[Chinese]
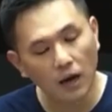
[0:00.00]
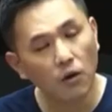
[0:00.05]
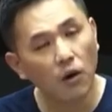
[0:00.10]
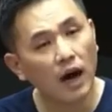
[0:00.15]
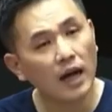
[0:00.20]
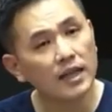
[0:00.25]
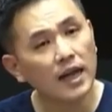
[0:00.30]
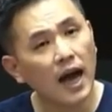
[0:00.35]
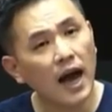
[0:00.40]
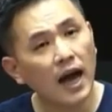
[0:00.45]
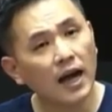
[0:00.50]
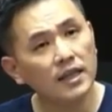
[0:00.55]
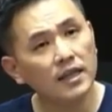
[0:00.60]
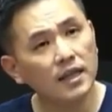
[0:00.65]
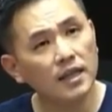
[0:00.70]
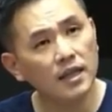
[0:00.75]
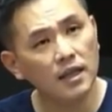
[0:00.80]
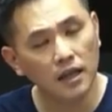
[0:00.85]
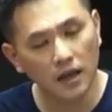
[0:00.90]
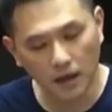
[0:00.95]
兰花的阿
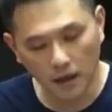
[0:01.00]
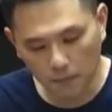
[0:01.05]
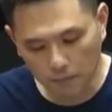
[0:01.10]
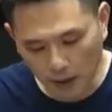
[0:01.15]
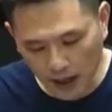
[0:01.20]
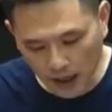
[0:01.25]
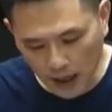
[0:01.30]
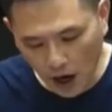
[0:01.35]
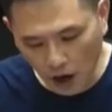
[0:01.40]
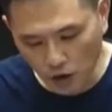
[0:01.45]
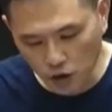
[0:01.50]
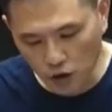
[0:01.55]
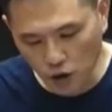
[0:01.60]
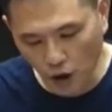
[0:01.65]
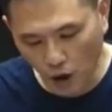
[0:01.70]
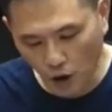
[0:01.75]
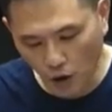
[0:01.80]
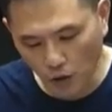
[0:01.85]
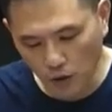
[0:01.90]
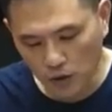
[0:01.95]
姨被要
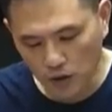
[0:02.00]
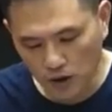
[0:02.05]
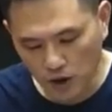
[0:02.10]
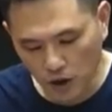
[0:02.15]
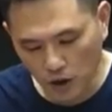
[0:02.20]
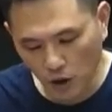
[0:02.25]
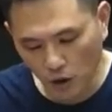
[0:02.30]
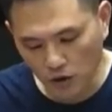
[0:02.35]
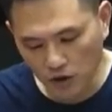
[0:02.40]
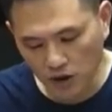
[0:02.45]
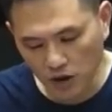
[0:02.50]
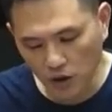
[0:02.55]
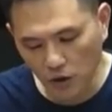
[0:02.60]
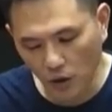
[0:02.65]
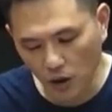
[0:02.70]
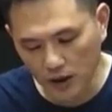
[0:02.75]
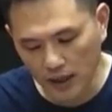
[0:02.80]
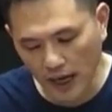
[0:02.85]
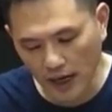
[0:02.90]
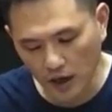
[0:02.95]
求提供进
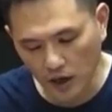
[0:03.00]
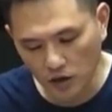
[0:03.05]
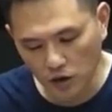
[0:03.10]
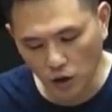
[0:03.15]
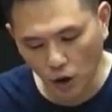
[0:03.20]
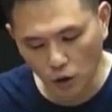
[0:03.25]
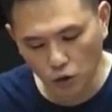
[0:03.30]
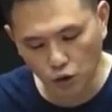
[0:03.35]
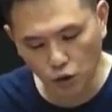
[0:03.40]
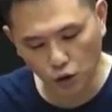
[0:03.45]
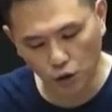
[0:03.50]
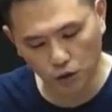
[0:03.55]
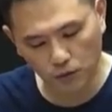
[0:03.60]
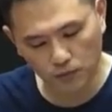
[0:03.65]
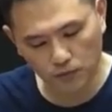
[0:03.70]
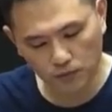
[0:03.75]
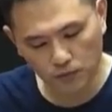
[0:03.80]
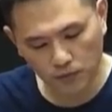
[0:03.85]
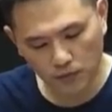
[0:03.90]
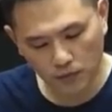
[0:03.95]
货单跟收据，
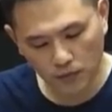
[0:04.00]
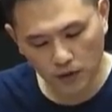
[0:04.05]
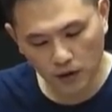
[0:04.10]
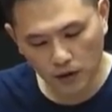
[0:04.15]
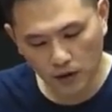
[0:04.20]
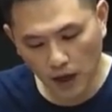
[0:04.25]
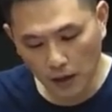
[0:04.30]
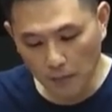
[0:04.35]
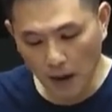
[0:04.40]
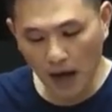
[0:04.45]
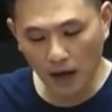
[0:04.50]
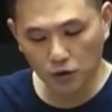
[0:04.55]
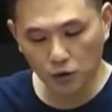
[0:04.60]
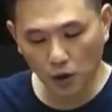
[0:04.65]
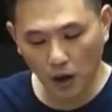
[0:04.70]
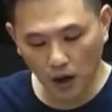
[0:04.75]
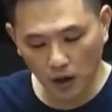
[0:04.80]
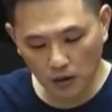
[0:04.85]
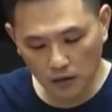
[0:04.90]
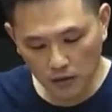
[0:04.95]
她骂
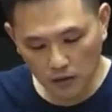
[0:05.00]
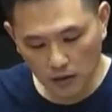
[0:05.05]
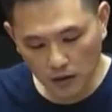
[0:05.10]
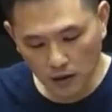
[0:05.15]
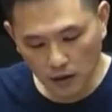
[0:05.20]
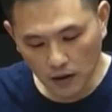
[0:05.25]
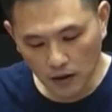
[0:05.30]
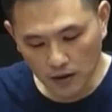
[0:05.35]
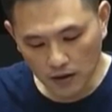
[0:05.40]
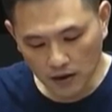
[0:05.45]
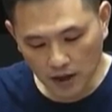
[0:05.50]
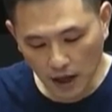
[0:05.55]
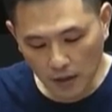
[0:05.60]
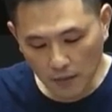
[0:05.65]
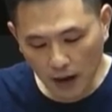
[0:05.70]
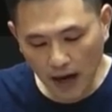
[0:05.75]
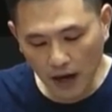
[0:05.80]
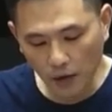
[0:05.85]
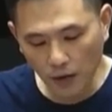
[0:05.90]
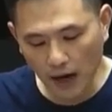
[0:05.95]
说：“
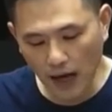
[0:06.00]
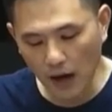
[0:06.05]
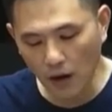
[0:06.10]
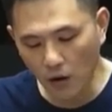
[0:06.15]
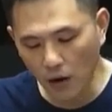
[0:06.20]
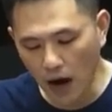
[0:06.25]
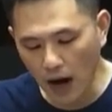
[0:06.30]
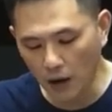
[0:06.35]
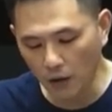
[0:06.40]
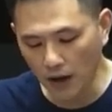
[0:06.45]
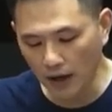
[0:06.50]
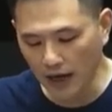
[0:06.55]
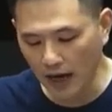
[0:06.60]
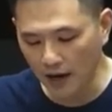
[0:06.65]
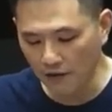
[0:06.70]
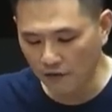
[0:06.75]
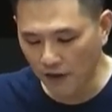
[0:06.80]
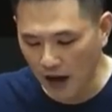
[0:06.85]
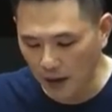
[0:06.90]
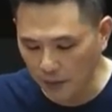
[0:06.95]
谁卖玉兰花会
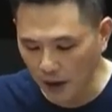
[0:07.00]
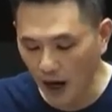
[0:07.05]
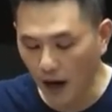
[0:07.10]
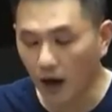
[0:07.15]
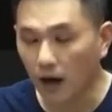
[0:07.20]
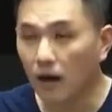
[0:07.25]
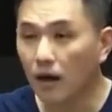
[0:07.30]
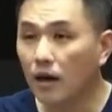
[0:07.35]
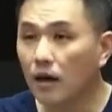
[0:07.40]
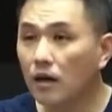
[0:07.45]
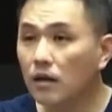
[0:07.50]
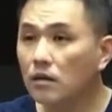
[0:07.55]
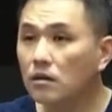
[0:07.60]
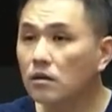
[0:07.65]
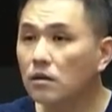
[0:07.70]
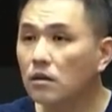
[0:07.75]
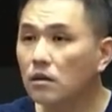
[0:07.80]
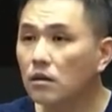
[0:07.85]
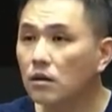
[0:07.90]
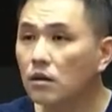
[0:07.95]
开发
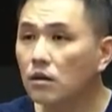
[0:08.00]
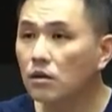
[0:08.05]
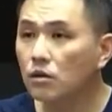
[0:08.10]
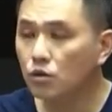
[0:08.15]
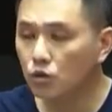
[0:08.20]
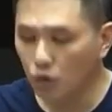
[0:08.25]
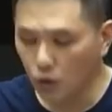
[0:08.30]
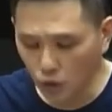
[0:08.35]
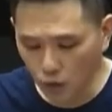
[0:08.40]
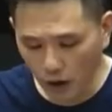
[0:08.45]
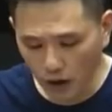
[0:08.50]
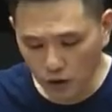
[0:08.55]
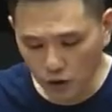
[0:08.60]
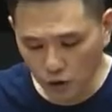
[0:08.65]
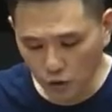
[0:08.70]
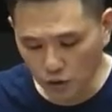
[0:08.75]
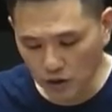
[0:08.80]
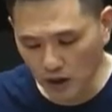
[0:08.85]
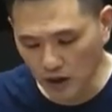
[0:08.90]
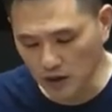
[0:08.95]
票？”纾困
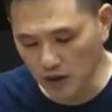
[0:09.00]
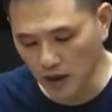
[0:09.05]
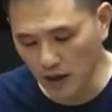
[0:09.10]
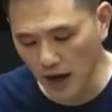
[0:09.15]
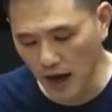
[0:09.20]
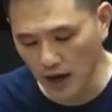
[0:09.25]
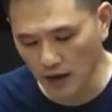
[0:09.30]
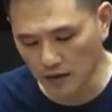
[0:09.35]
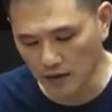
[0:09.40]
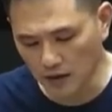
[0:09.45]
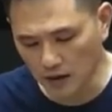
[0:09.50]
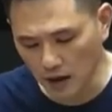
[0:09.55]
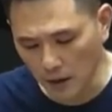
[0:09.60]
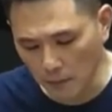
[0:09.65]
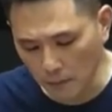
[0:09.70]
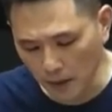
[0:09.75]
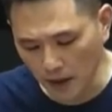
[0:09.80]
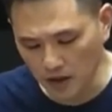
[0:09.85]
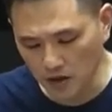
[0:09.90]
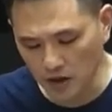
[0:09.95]
纾成这样，
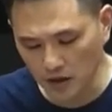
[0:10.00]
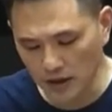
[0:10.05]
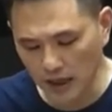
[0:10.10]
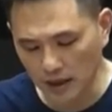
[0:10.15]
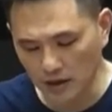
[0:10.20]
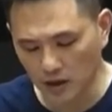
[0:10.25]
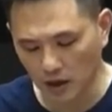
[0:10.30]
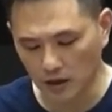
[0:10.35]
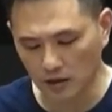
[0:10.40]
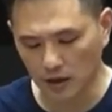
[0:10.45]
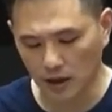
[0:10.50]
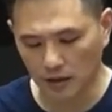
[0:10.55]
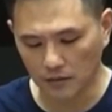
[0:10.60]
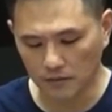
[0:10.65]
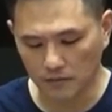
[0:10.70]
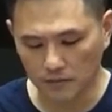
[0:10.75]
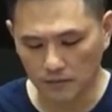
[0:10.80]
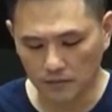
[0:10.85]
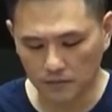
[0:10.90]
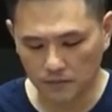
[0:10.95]
根本是在整人。